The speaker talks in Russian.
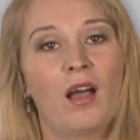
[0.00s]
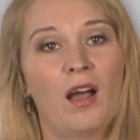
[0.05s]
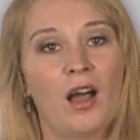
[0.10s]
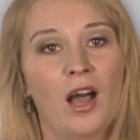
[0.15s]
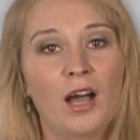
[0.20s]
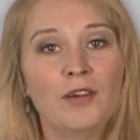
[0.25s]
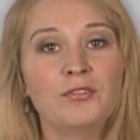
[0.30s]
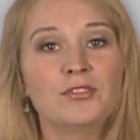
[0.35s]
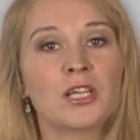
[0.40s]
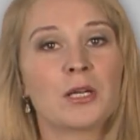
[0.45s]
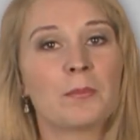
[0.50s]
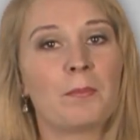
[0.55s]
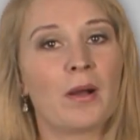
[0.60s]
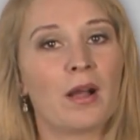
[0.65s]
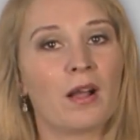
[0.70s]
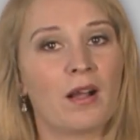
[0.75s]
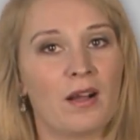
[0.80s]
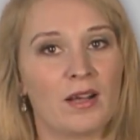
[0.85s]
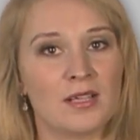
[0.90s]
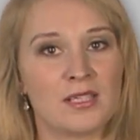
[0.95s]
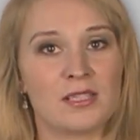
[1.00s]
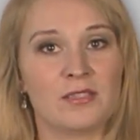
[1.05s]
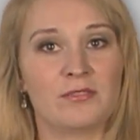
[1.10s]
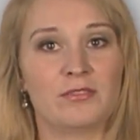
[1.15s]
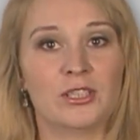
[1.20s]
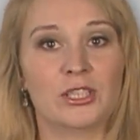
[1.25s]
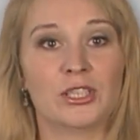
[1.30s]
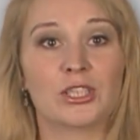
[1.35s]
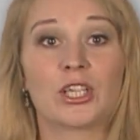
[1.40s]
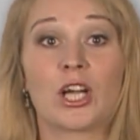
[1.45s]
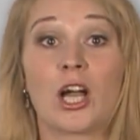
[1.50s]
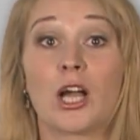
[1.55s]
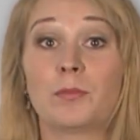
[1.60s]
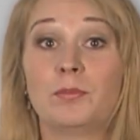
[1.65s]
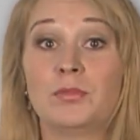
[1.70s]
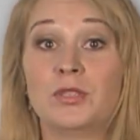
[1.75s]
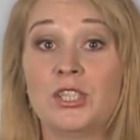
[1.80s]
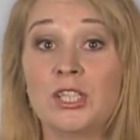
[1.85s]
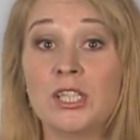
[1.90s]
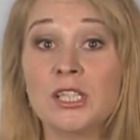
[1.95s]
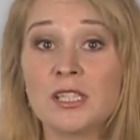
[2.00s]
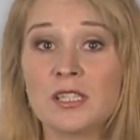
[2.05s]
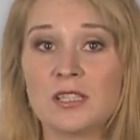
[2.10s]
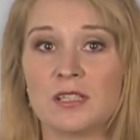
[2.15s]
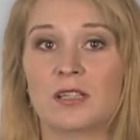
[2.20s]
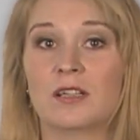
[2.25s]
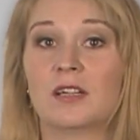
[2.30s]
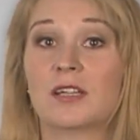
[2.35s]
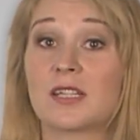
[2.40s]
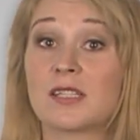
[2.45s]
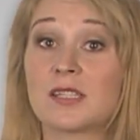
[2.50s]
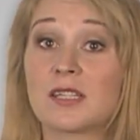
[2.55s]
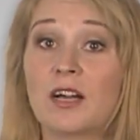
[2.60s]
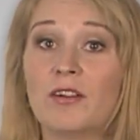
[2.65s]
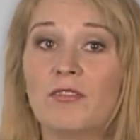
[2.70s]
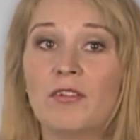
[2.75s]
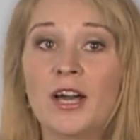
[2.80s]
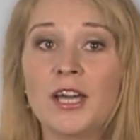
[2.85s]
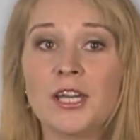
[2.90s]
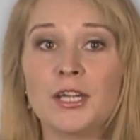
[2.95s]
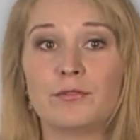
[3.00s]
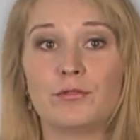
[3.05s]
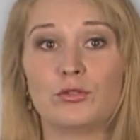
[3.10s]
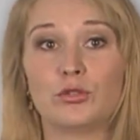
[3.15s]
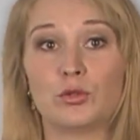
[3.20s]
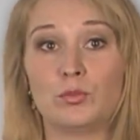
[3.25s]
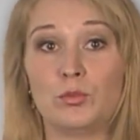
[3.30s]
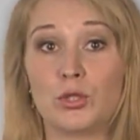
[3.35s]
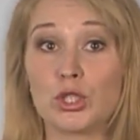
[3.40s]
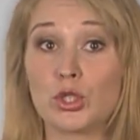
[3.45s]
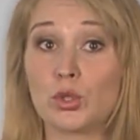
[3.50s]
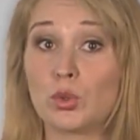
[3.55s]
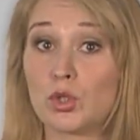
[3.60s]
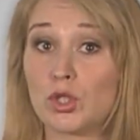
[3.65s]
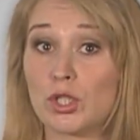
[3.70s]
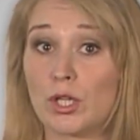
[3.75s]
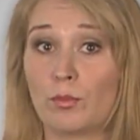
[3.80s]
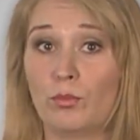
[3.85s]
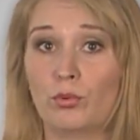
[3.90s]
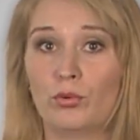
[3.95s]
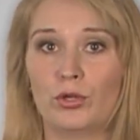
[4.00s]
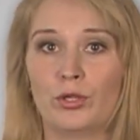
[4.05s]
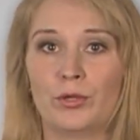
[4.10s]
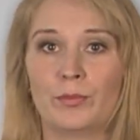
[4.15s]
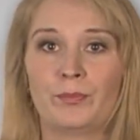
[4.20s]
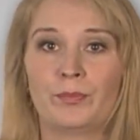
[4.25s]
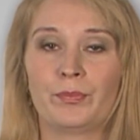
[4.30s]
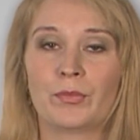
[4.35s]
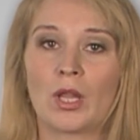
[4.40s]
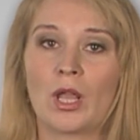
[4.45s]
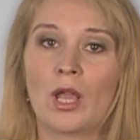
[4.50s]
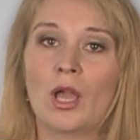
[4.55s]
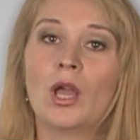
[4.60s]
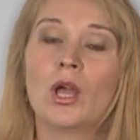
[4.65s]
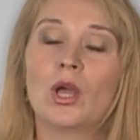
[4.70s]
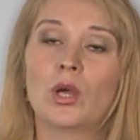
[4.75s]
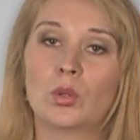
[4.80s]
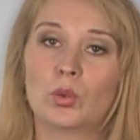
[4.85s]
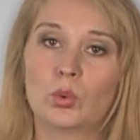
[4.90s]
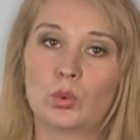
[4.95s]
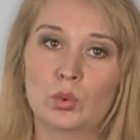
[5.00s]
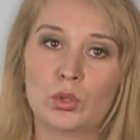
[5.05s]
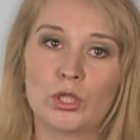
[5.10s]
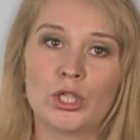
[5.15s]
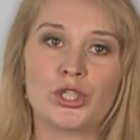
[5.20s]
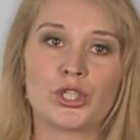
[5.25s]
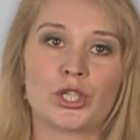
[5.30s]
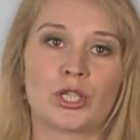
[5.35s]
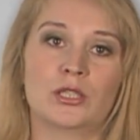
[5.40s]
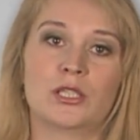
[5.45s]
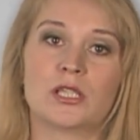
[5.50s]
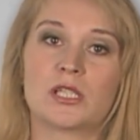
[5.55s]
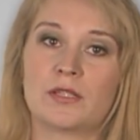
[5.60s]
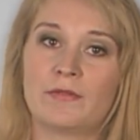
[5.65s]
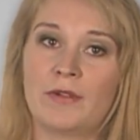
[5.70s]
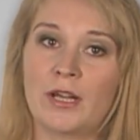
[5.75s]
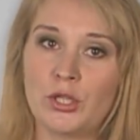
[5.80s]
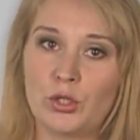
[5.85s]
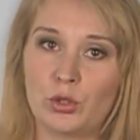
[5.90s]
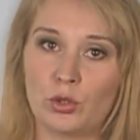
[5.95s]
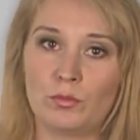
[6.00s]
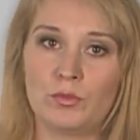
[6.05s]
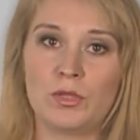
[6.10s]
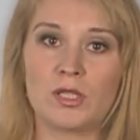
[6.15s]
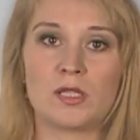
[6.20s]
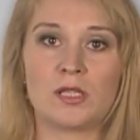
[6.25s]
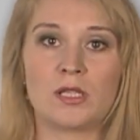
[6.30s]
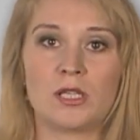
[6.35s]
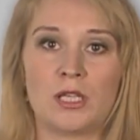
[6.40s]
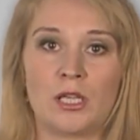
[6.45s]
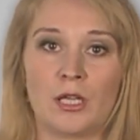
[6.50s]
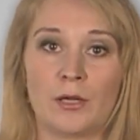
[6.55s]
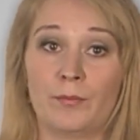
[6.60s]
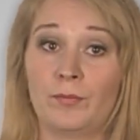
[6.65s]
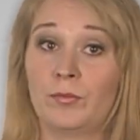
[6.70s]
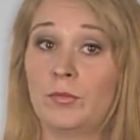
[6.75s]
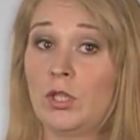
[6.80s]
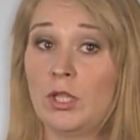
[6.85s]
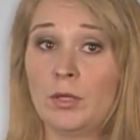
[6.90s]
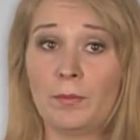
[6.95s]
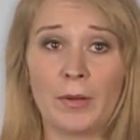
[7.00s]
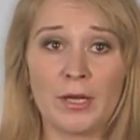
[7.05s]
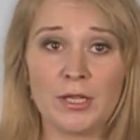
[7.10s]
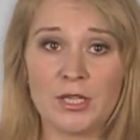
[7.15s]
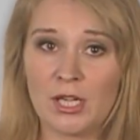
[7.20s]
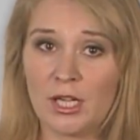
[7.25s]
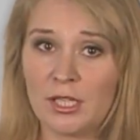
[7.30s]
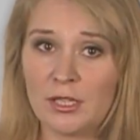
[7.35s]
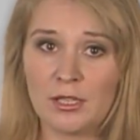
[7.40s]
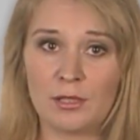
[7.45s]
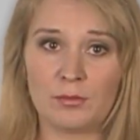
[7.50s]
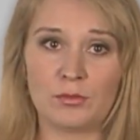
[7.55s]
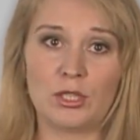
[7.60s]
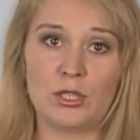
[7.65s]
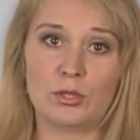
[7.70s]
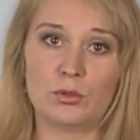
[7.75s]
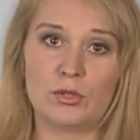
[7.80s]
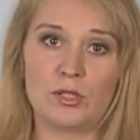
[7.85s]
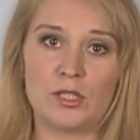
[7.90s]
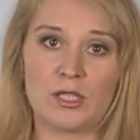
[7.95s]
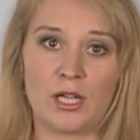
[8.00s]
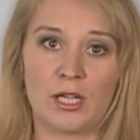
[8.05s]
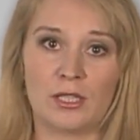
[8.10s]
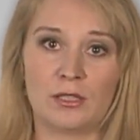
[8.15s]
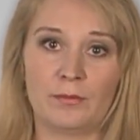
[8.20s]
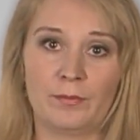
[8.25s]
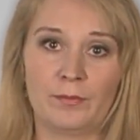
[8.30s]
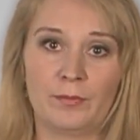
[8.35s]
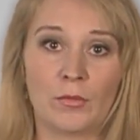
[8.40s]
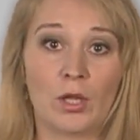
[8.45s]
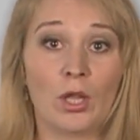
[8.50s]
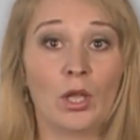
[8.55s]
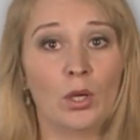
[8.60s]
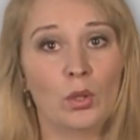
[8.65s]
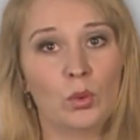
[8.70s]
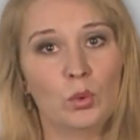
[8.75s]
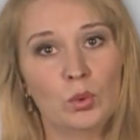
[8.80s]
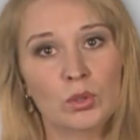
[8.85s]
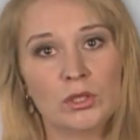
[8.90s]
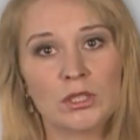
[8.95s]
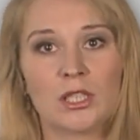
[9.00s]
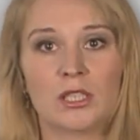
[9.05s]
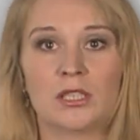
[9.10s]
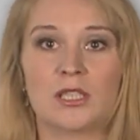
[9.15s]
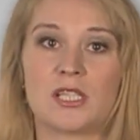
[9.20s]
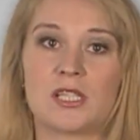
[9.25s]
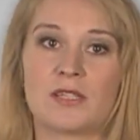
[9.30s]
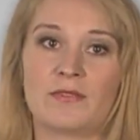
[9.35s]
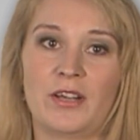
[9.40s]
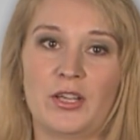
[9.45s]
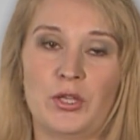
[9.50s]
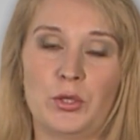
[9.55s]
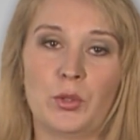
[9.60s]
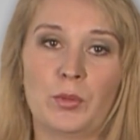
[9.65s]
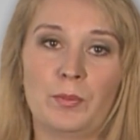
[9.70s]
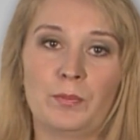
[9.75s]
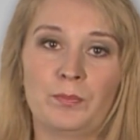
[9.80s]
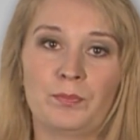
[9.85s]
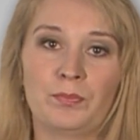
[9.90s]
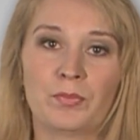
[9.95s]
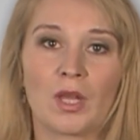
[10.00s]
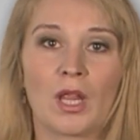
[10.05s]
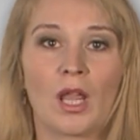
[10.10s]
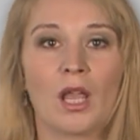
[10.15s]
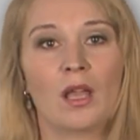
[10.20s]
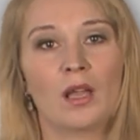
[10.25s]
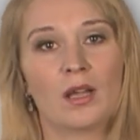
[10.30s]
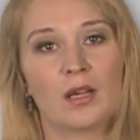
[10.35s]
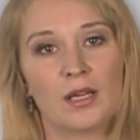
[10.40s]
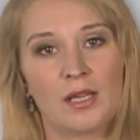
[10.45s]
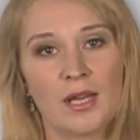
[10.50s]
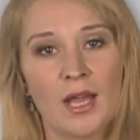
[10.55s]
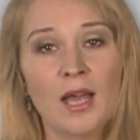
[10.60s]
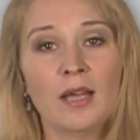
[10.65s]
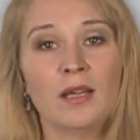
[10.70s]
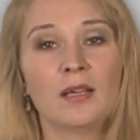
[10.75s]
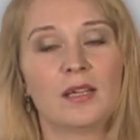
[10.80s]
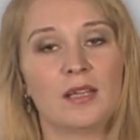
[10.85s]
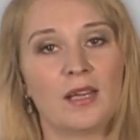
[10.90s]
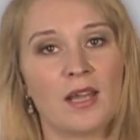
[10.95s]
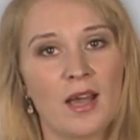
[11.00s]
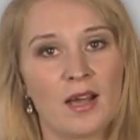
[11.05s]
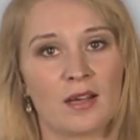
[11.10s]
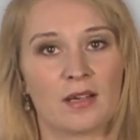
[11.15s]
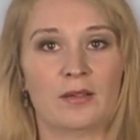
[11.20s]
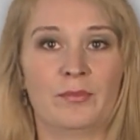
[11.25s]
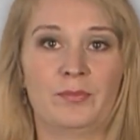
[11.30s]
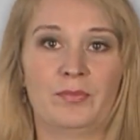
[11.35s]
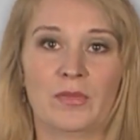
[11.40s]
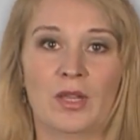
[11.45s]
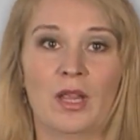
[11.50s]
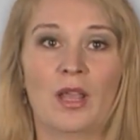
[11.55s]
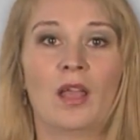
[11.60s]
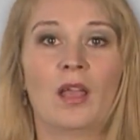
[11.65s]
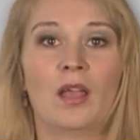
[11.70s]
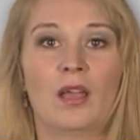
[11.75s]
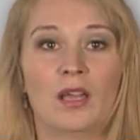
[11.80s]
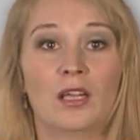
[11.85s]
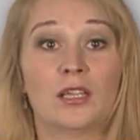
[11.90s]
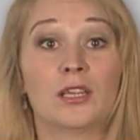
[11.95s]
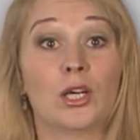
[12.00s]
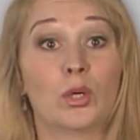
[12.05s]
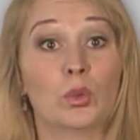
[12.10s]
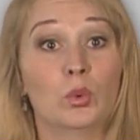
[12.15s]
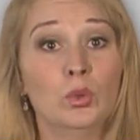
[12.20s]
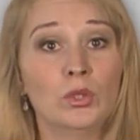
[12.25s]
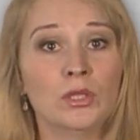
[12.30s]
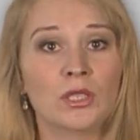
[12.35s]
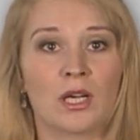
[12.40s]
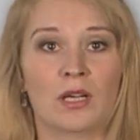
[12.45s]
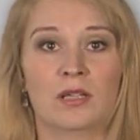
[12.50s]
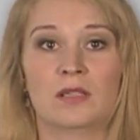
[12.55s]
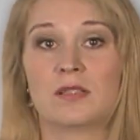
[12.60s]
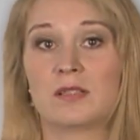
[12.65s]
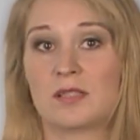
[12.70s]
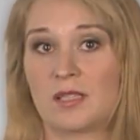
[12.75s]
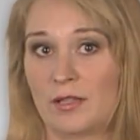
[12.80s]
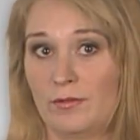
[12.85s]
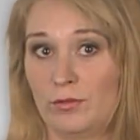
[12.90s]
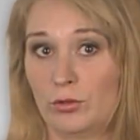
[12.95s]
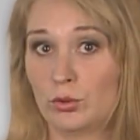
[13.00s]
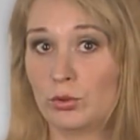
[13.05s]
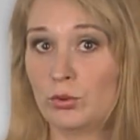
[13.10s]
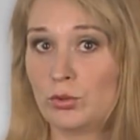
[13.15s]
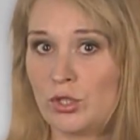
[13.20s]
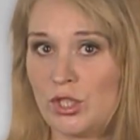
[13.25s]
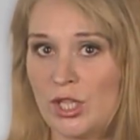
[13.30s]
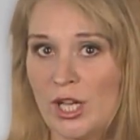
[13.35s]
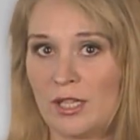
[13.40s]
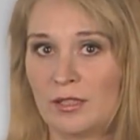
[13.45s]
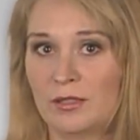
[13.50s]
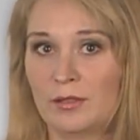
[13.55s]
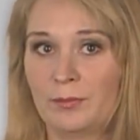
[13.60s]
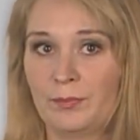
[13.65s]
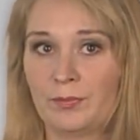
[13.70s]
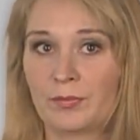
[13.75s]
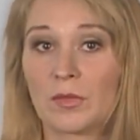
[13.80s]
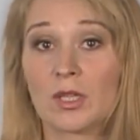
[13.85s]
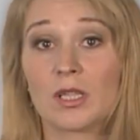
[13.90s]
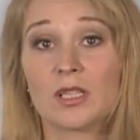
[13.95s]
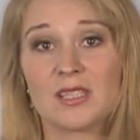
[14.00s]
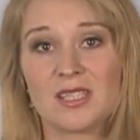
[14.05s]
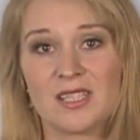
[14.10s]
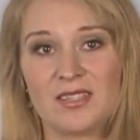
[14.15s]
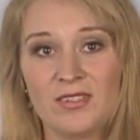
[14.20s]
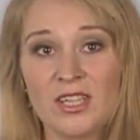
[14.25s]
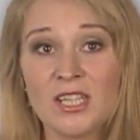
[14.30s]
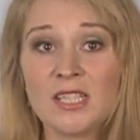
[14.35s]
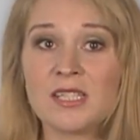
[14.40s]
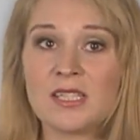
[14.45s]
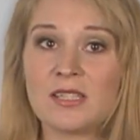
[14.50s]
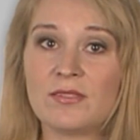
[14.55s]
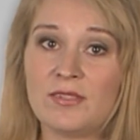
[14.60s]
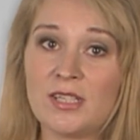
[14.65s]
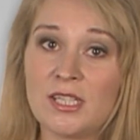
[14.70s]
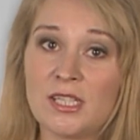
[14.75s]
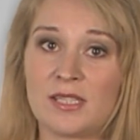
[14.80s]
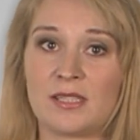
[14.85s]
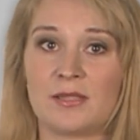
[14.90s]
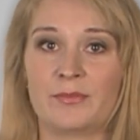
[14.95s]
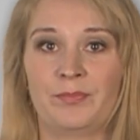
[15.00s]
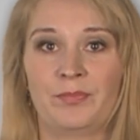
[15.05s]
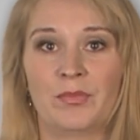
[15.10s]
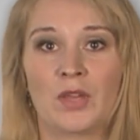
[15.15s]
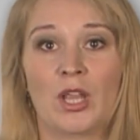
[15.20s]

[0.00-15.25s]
Автор показывает, как птицы разговаривают между собой. Курочка на своем языке, непонятном для утят. Утка на своем. Кряк-кряк. Эта утка зовет утят. Свись-свись.